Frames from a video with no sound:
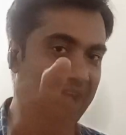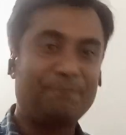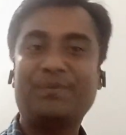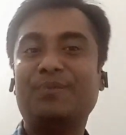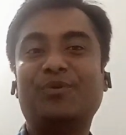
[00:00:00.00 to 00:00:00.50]

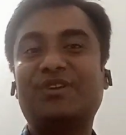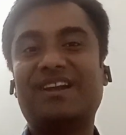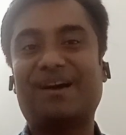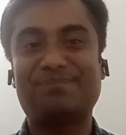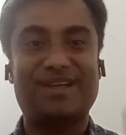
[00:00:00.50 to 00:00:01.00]
আপনি
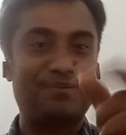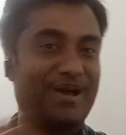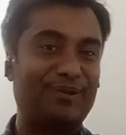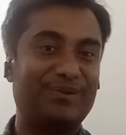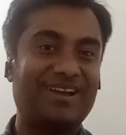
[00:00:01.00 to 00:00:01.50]
বুঝেন আপনার
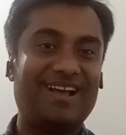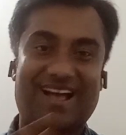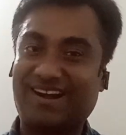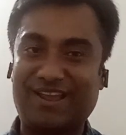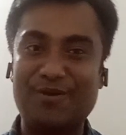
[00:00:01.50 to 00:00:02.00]
ভালোটা
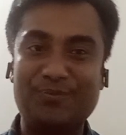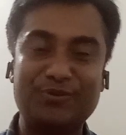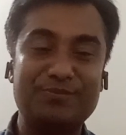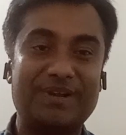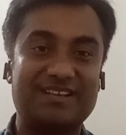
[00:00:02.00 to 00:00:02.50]
আর কেউ
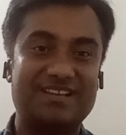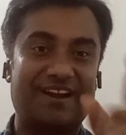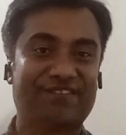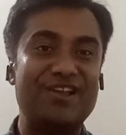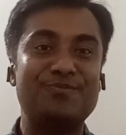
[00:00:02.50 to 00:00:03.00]
বুঝবে না
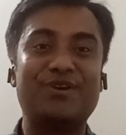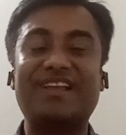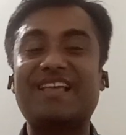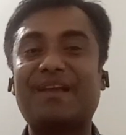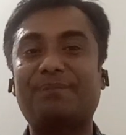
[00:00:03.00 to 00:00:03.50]
যারা
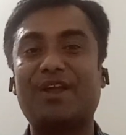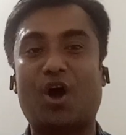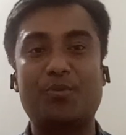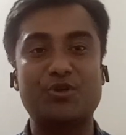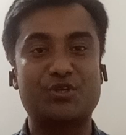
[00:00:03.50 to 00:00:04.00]
ফেসবুকে দেখবেন
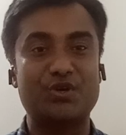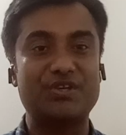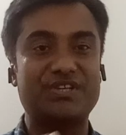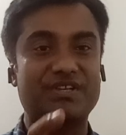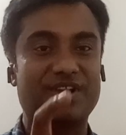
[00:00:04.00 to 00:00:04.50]
অবশ্যই